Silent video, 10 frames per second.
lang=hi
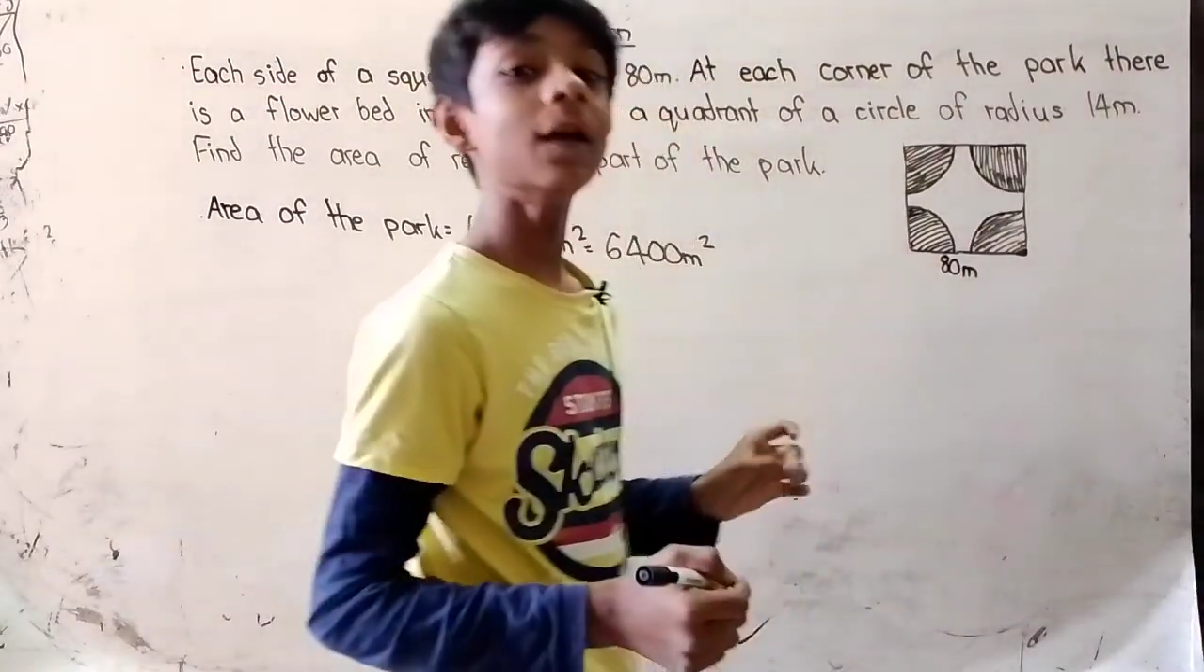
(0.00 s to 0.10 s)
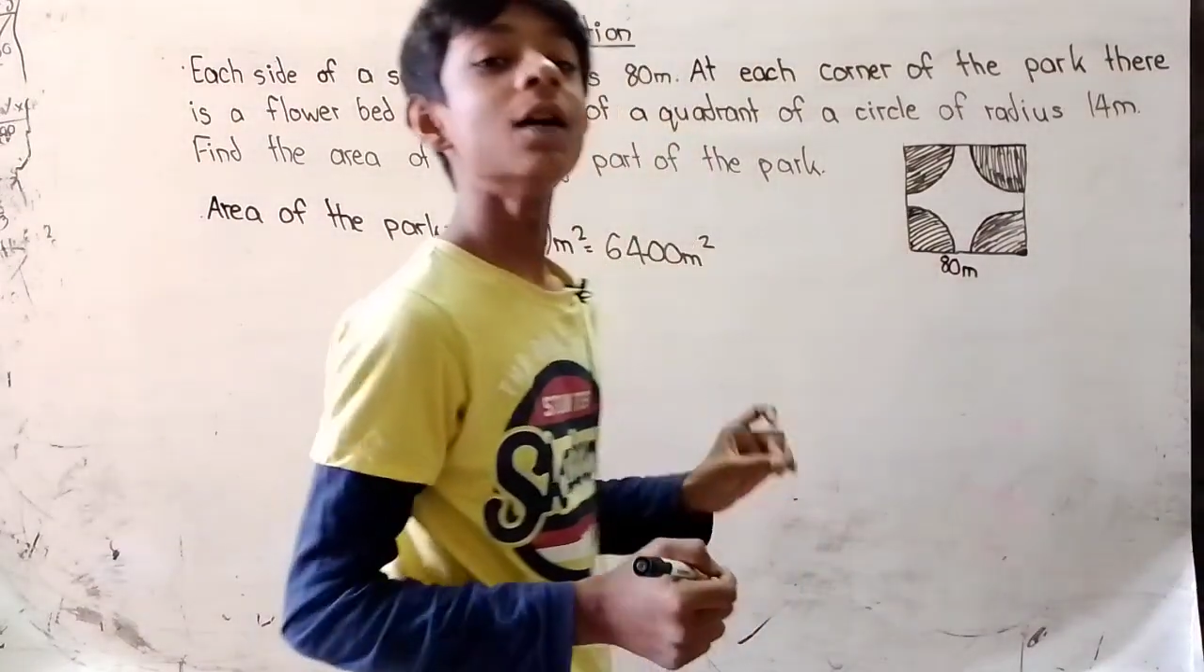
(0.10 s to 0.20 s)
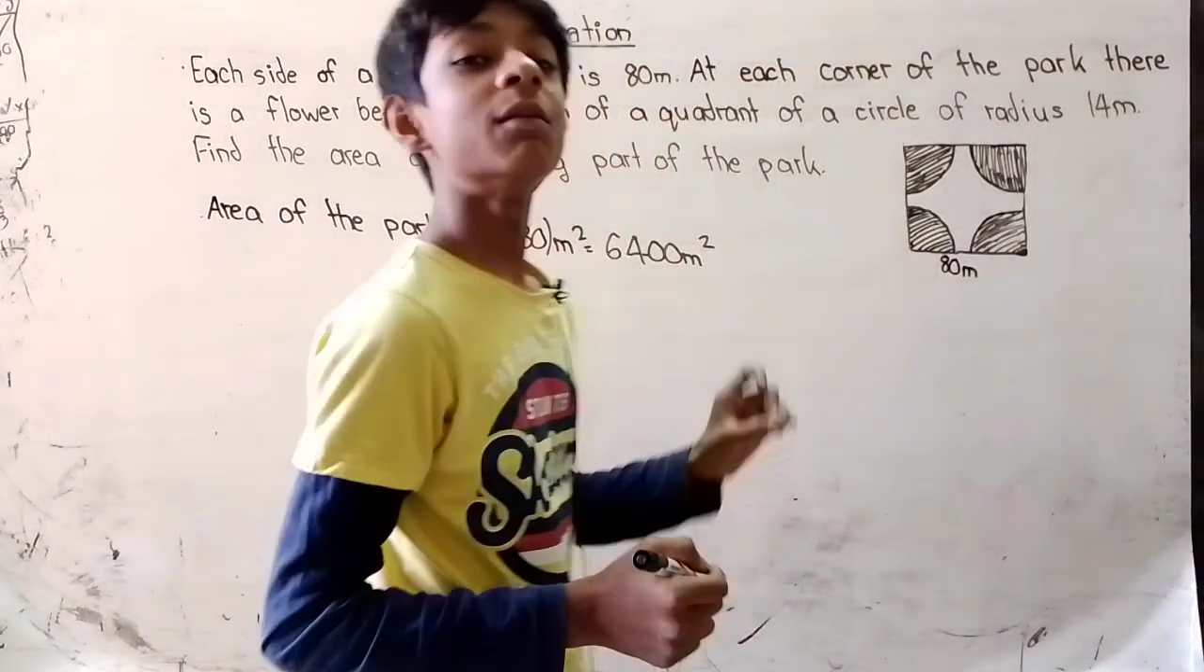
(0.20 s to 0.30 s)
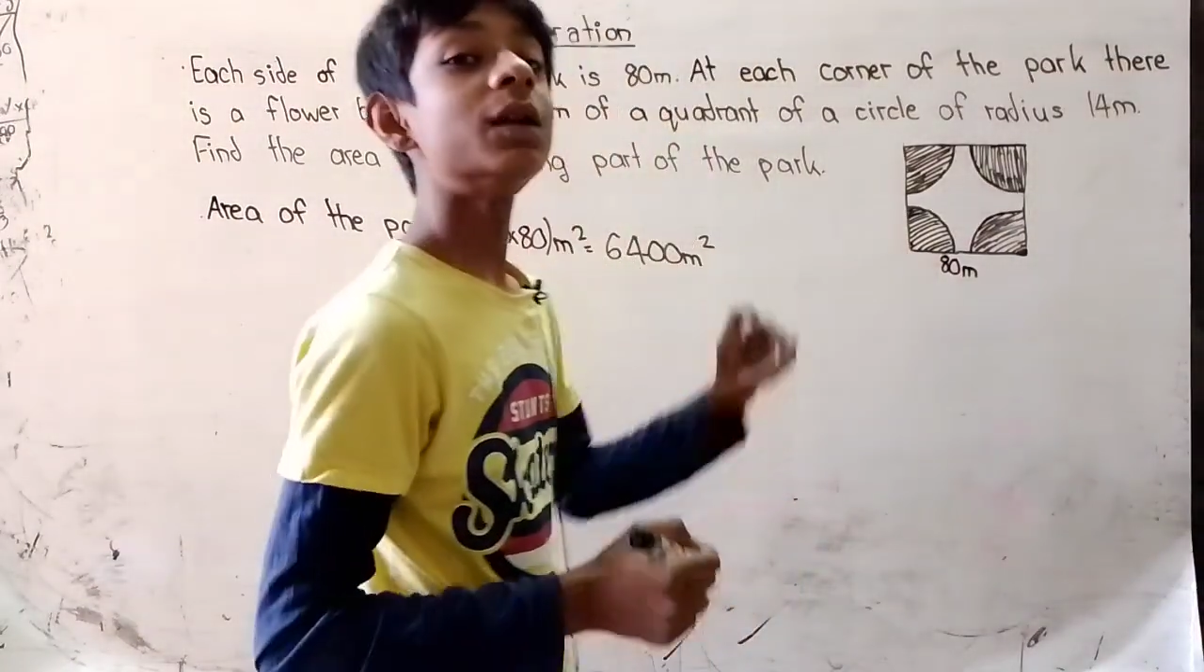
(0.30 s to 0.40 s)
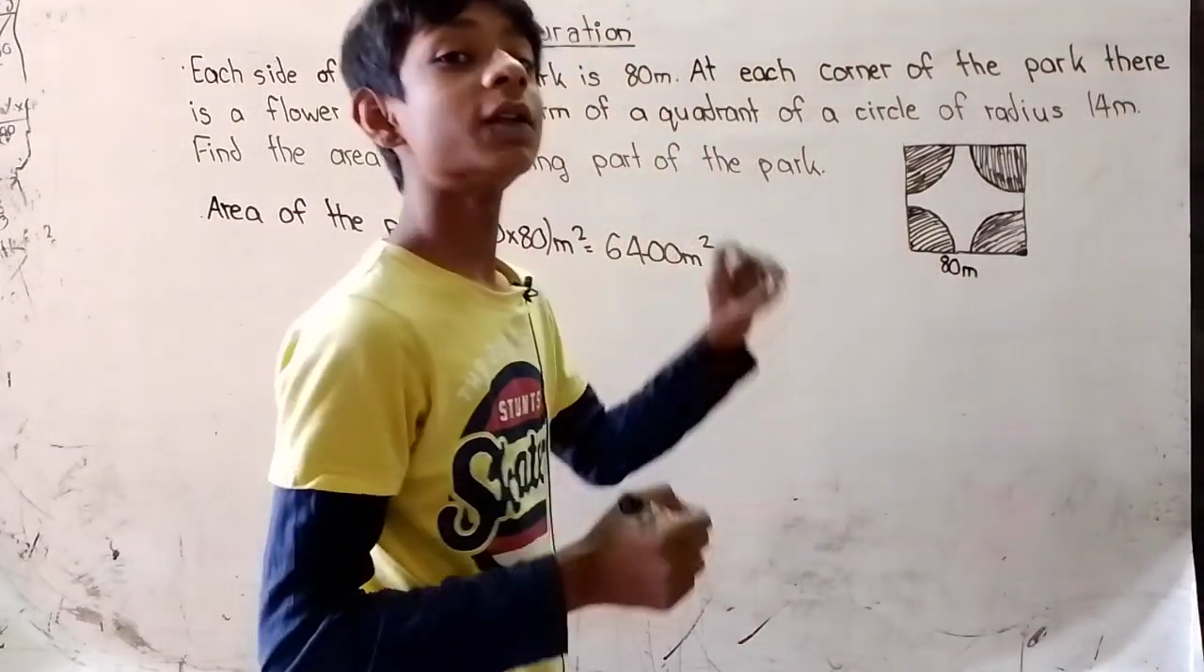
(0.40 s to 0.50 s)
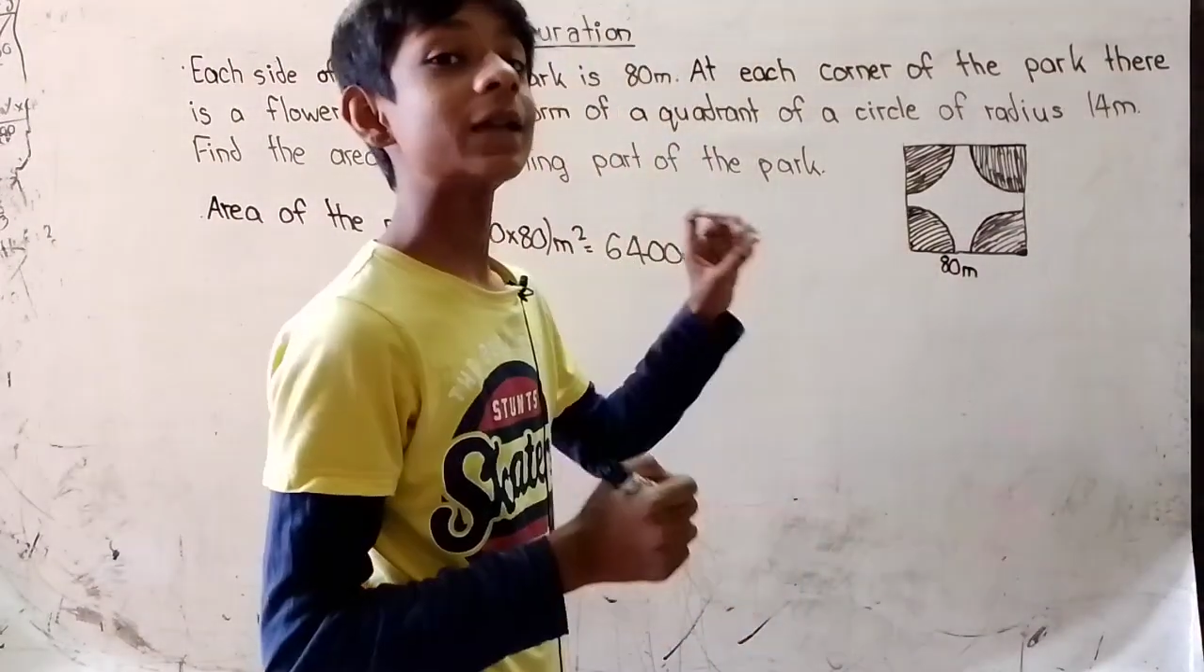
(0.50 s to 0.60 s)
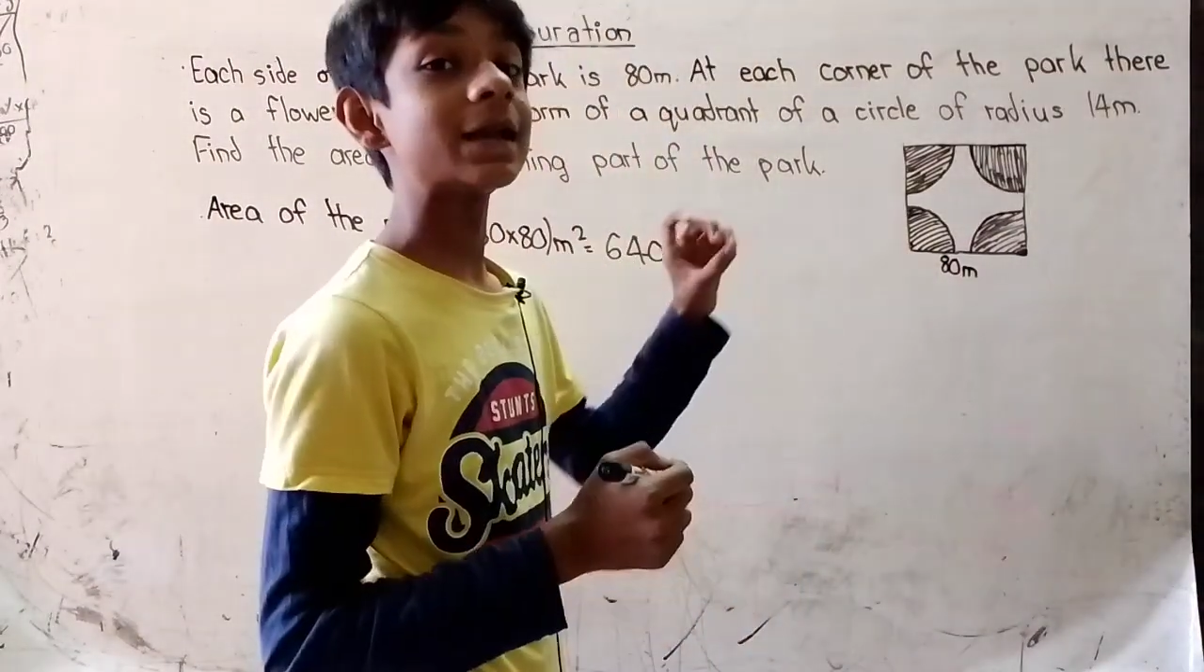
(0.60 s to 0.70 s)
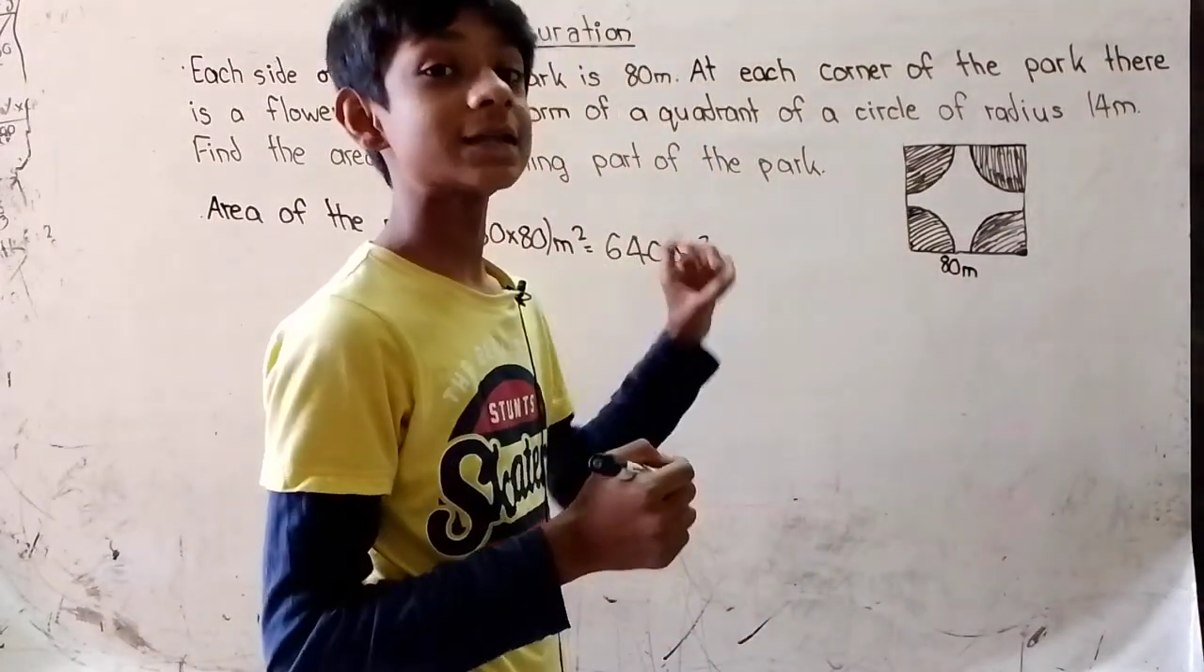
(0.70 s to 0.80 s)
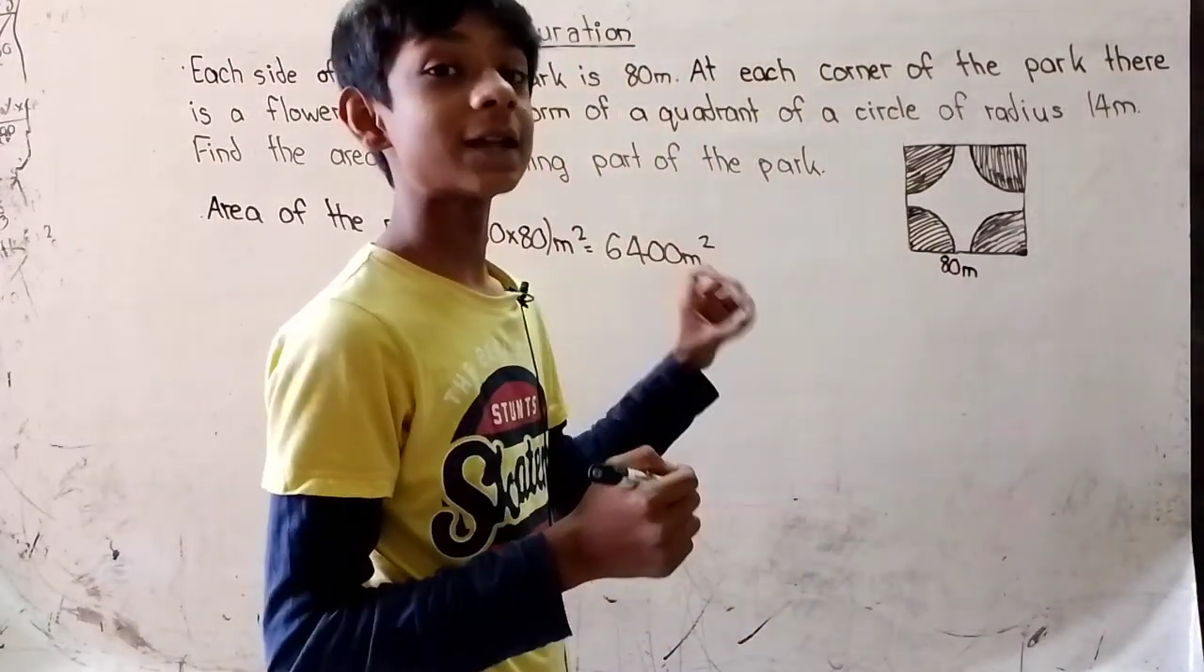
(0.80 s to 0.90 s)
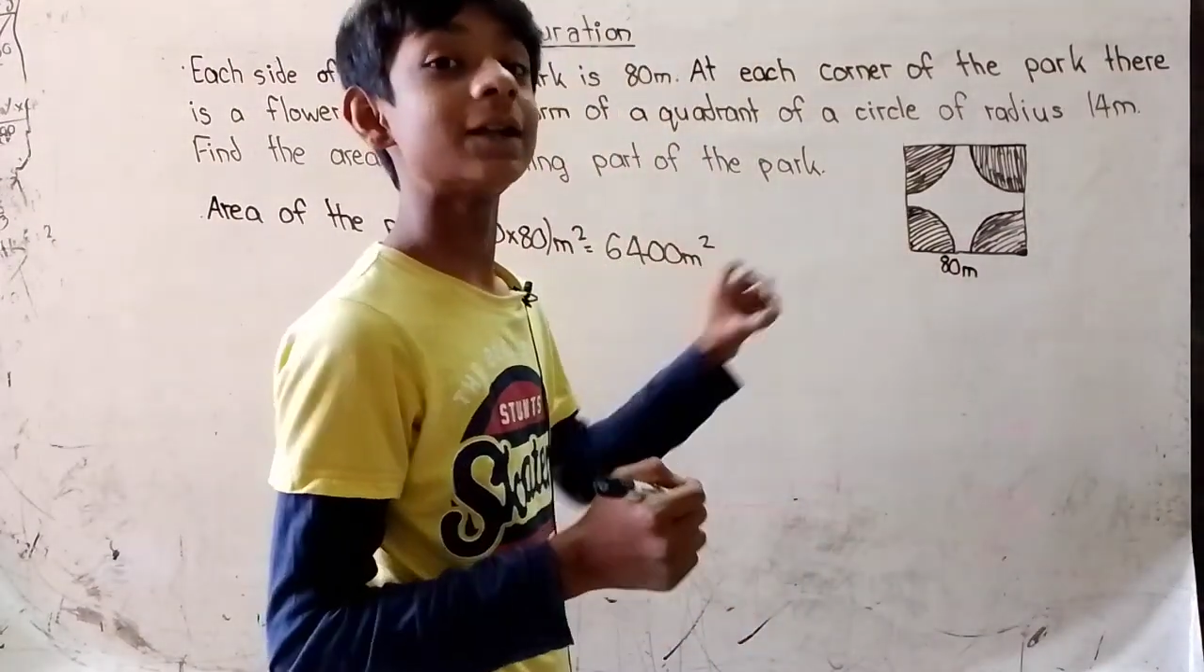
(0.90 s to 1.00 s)
है मतलब
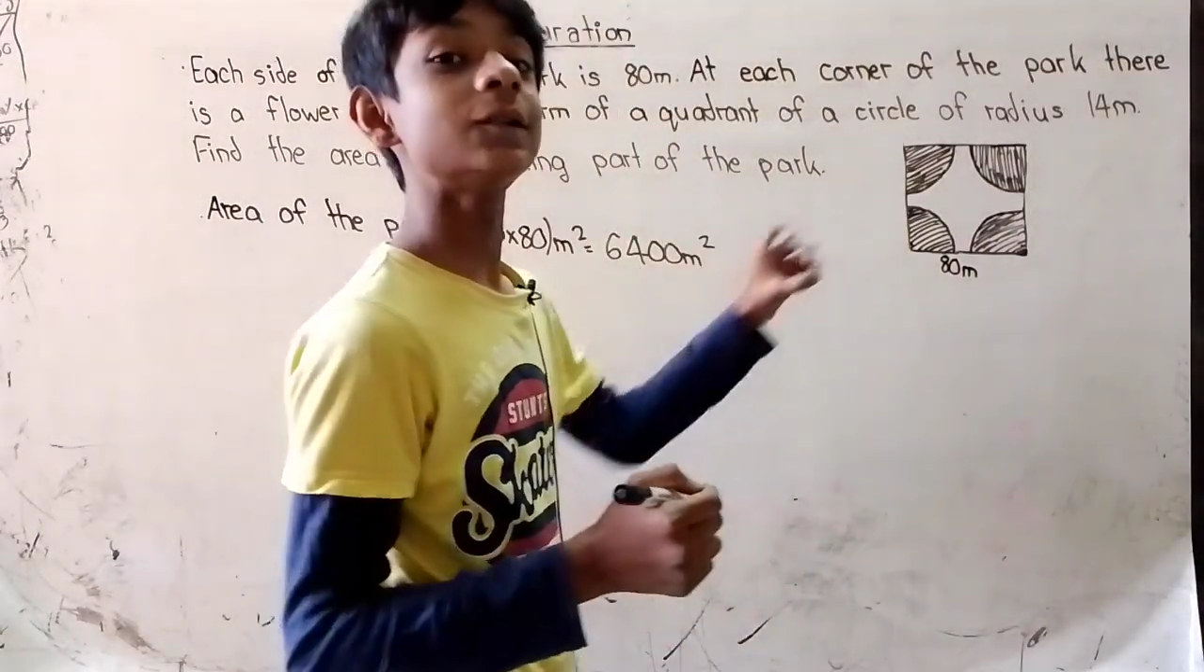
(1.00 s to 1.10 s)
कि एक